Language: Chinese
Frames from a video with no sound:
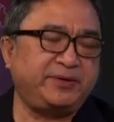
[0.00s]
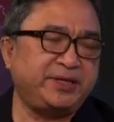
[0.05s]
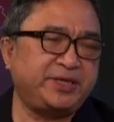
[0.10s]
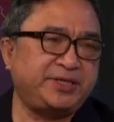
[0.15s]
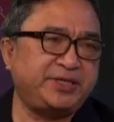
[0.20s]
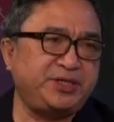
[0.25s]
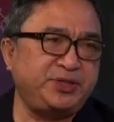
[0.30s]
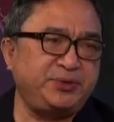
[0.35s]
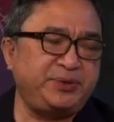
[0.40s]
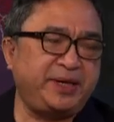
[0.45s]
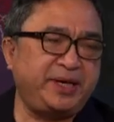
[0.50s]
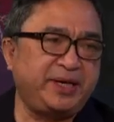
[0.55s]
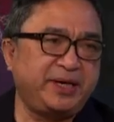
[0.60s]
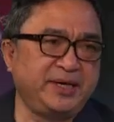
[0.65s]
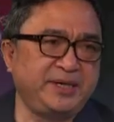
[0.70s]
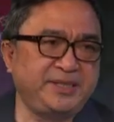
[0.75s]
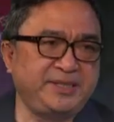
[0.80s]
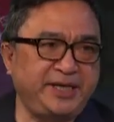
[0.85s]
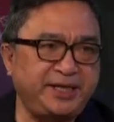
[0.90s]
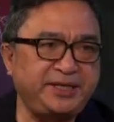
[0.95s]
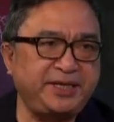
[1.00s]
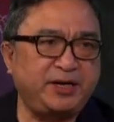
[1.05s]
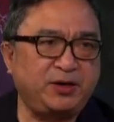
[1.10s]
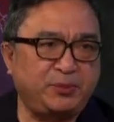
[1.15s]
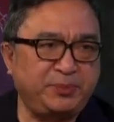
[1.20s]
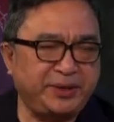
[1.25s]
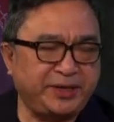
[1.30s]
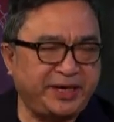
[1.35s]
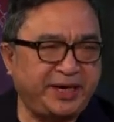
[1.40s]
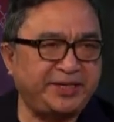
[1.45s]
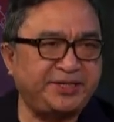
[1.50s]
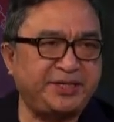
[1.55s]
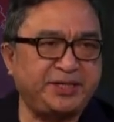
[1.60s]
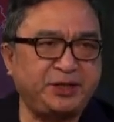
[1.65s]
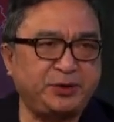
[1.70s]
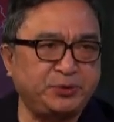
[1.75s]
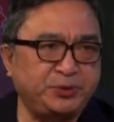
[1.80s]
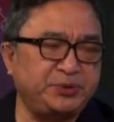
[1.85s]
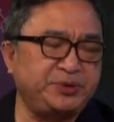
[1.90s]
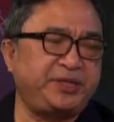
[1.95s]
的制约，现在农民开始
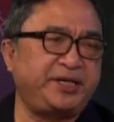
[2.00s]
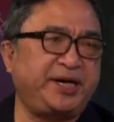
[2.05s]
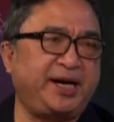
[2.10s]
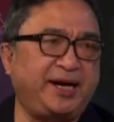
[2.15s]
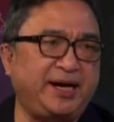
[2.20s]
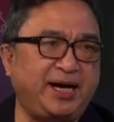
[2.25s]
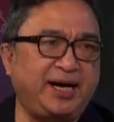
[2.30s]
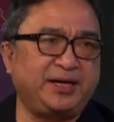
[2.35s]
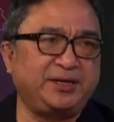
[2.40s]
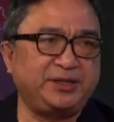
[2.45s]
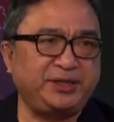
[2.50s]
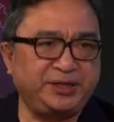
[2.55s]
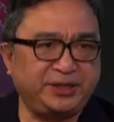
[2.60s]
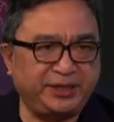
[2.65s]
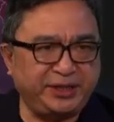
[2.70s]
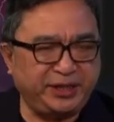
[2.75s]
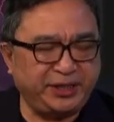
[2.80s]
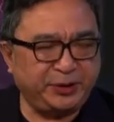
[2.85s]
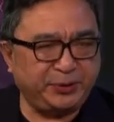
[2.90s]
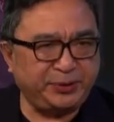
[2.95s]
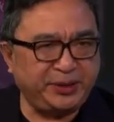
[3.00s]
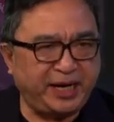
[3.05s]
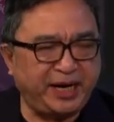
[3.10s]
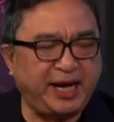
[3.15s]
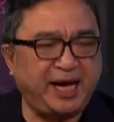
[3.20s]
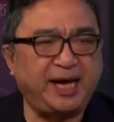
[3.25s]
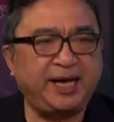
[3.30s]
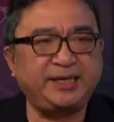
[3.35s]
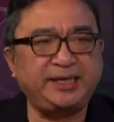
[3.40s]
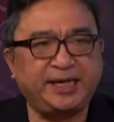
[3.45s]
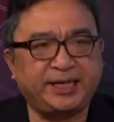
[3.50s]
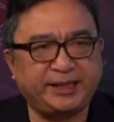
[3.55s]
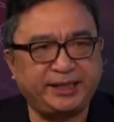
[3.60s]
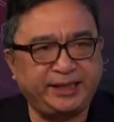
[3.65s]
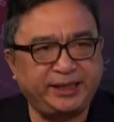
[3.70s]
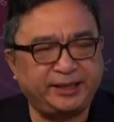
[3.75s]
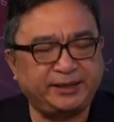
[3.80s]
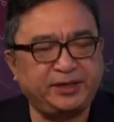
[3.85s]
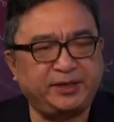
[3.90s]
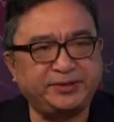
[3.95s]
流动起来了，你可以留下来，也可
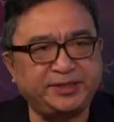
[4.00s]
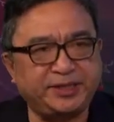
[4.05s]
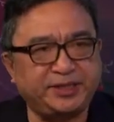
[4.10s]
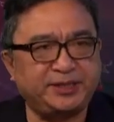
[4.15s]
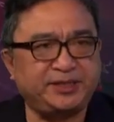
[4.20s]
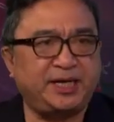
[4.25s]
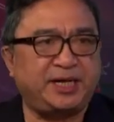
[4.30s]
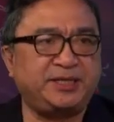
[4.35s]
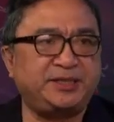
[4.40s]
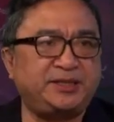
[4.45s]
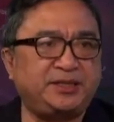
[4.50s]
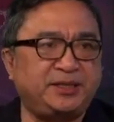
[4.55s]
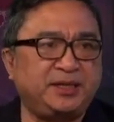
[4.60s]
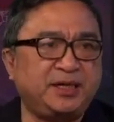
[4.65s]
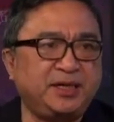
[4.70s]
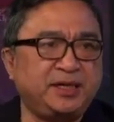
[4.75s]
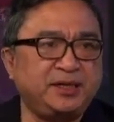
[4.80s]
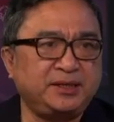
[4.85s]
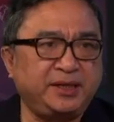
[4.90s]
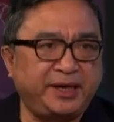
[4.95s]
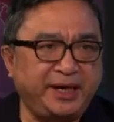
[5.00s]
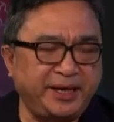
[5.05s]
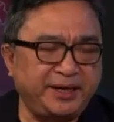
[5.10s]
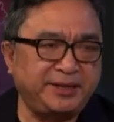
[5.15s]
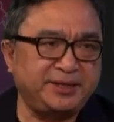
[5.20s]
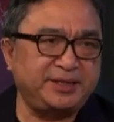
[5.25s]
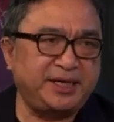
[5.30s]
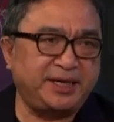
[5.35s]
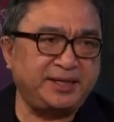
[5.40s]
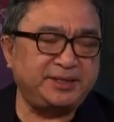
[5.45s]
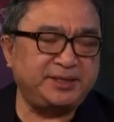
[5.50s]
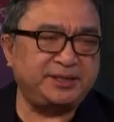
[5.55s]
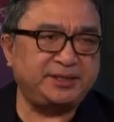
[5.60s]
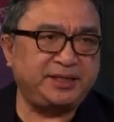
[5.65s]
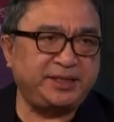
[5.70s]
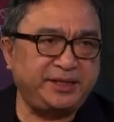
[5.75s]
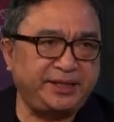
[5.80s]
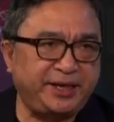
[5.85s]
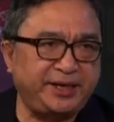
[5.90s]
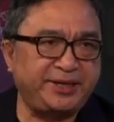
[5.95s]
以到这个城市，到那个城市，
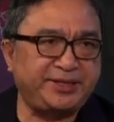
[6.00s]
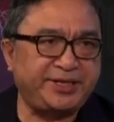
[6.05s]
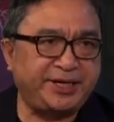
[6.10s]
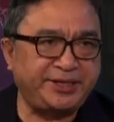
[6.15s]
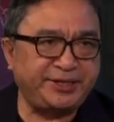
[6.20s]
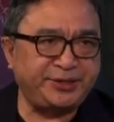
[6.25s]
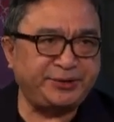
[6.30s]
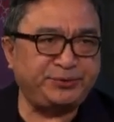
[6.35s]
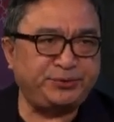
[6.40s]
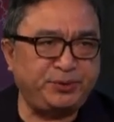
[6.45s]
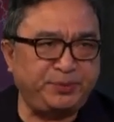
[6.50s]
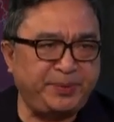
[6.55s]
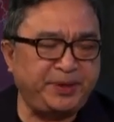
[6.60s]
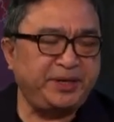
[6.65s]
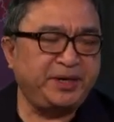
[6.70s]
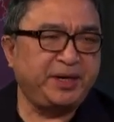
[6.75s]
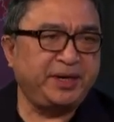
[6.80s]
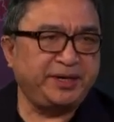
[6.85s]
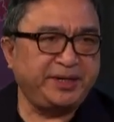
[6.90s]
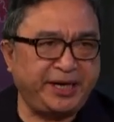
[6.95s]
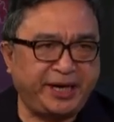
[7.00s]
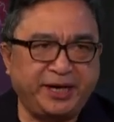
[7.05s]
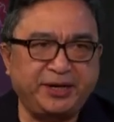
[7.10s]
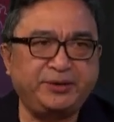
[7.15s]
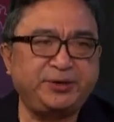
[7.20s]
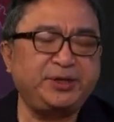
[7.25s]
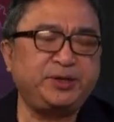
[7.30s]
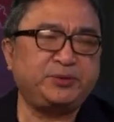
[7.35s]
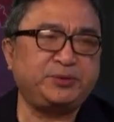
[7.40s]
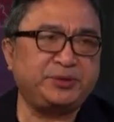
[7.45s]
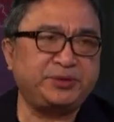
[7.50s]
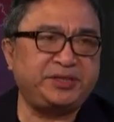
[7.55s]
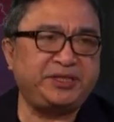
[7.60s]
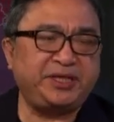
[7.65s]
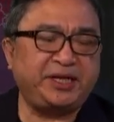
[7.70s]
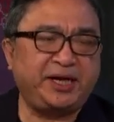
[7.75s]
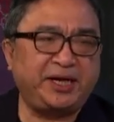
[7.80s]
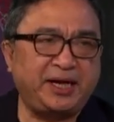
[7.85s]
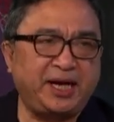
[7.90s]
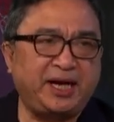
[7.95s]
其他的城市居民也能够流动
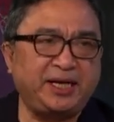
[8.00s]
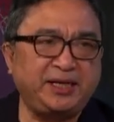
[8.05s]
起来了。